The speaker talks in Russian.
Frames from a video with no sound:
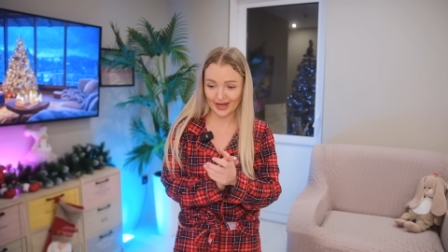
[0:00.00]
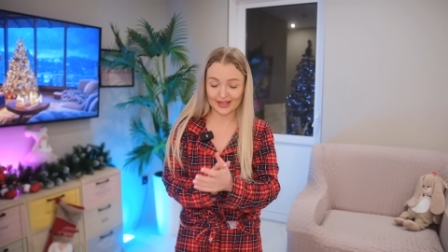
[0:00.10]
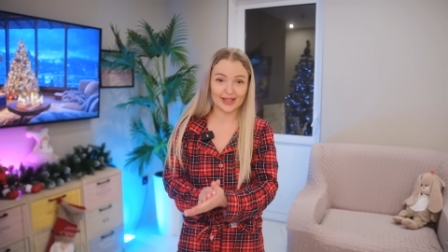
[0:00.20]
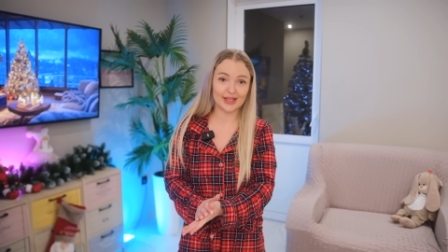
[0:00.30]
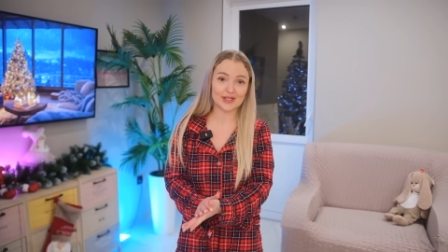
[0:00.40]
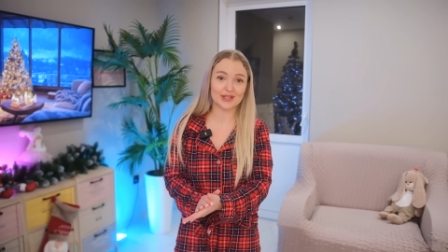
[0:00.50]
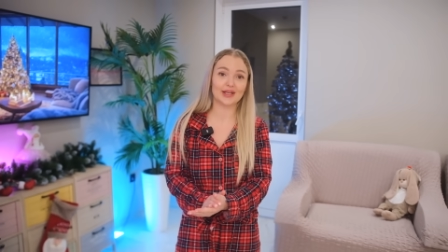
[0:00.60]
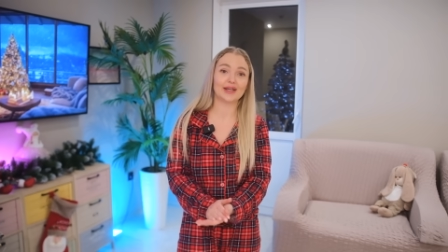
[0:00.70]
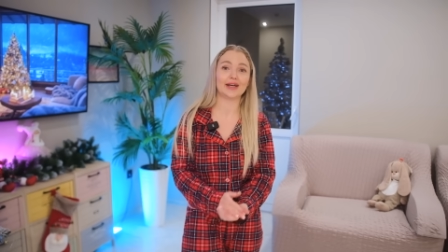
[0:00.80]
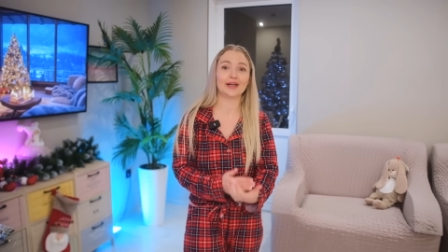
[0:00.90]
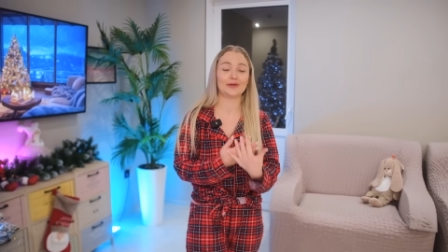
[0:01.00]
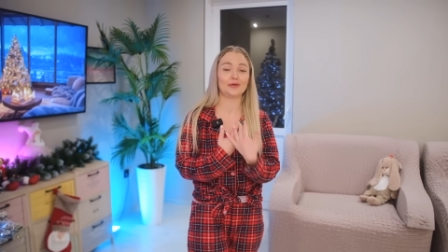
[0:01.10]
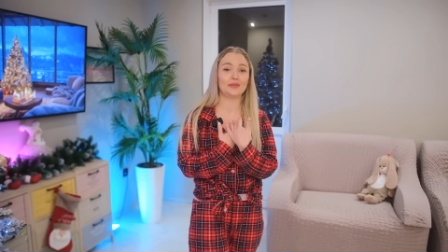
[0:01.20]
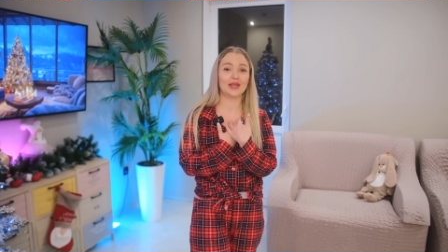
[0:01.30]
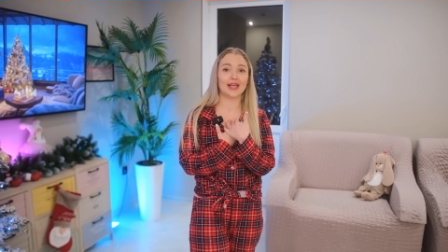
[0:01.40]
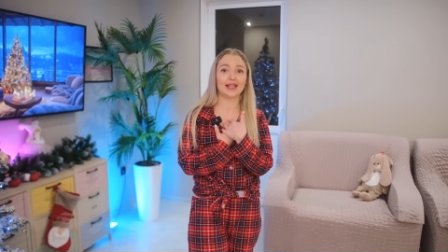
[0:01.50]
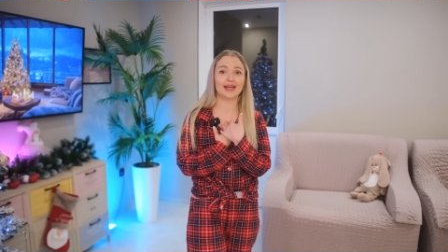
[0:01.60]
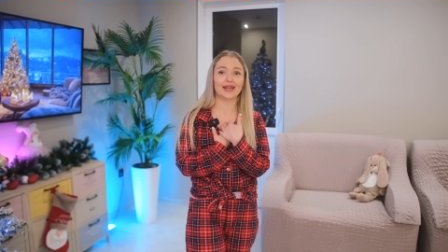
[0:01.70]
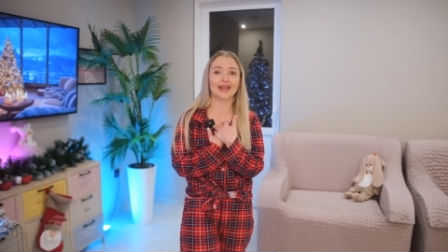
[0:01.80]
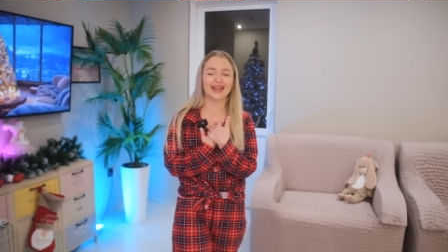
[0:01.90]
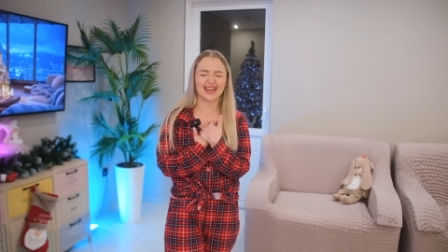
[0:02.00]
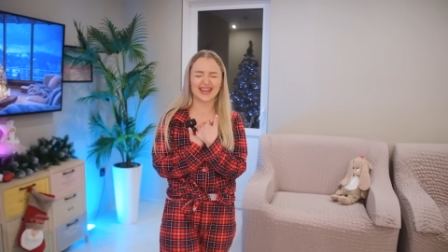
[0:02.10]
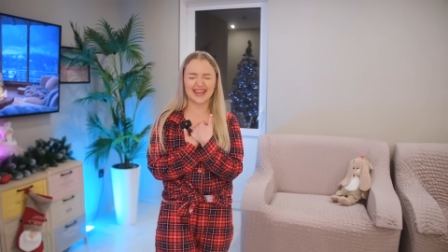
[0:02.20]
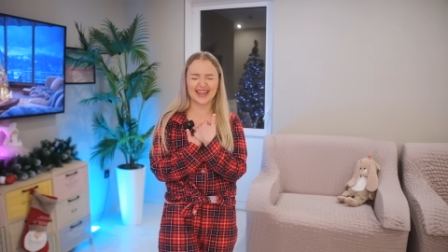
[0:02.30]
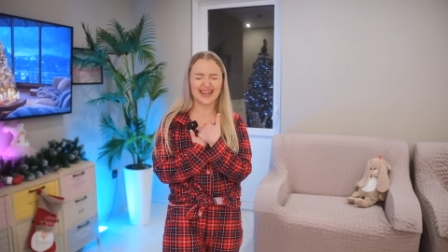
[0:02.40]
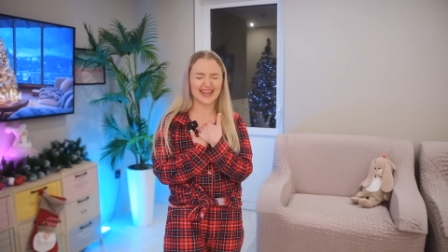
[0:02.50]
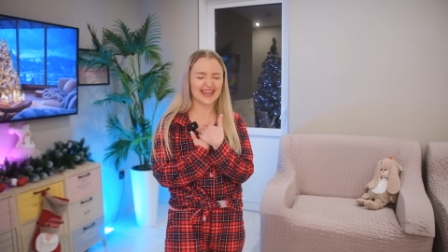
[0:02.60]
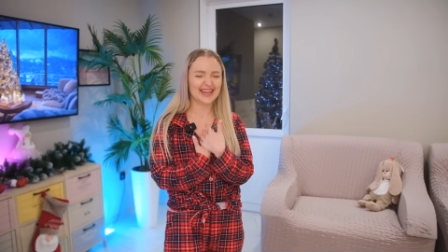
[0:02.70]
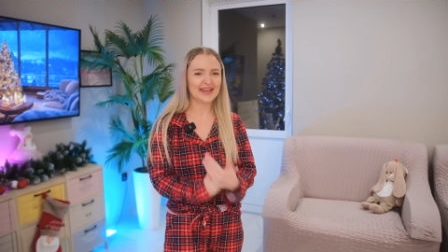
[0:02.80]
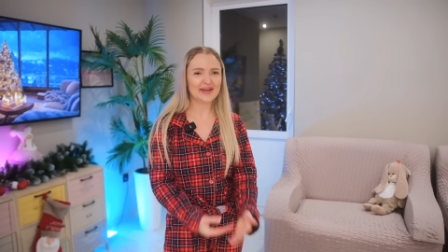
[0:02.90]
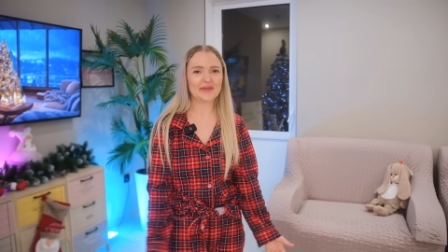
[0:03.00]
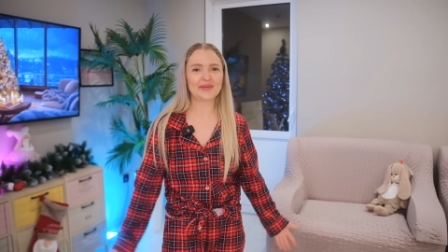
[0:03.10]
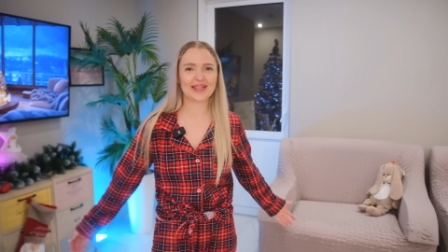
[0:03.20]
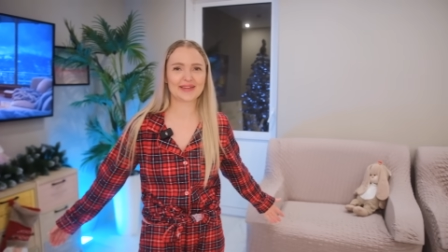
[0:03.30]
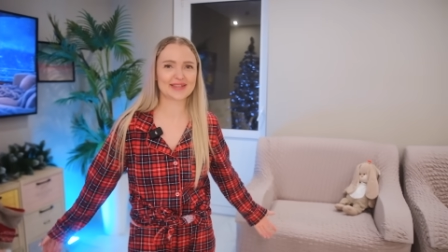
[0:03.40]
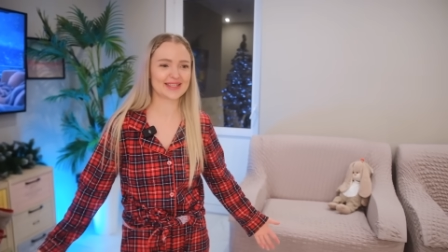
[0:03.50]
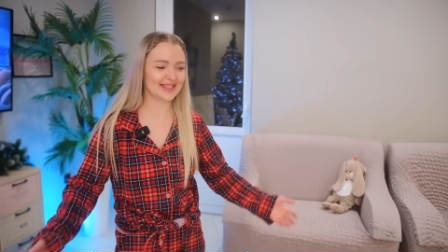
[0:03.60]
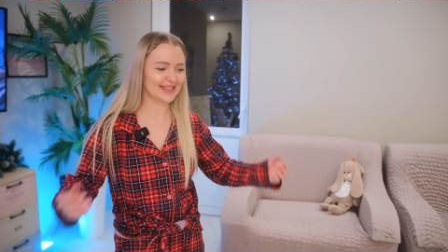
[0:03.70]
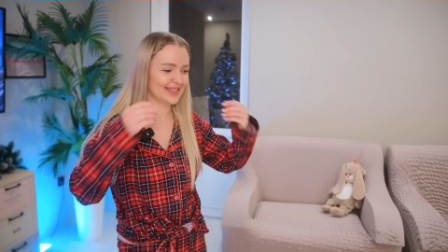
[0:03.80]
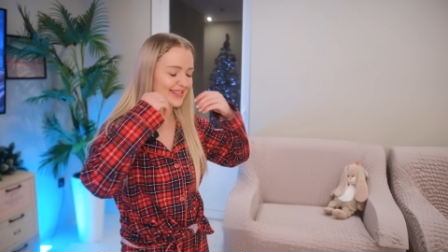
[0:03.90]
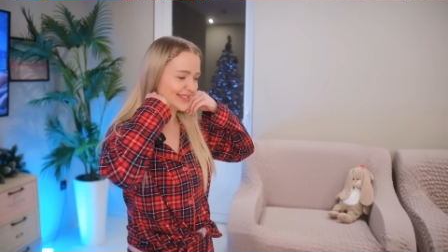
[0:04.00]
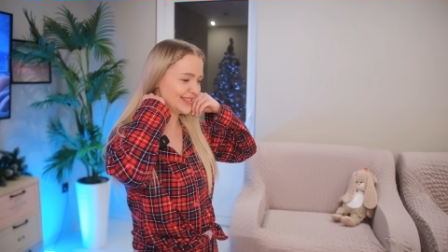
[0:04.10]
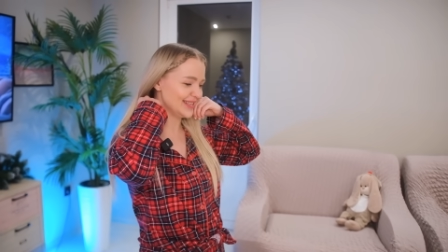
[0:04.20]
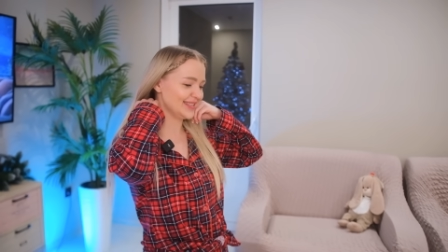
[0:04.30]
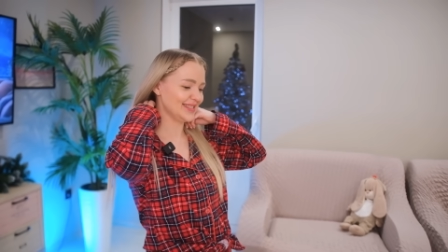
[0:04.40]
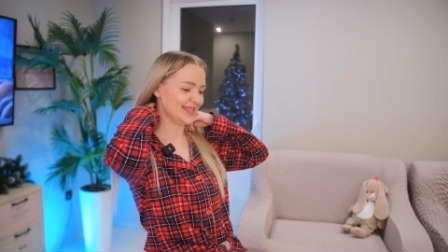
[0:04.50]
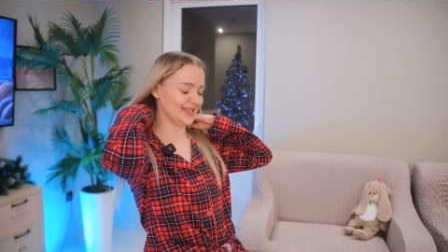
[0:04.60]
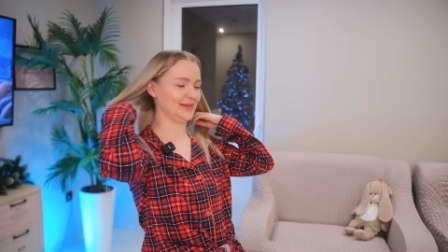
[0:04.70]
отличное, как и у Мели. У меня тоже истерический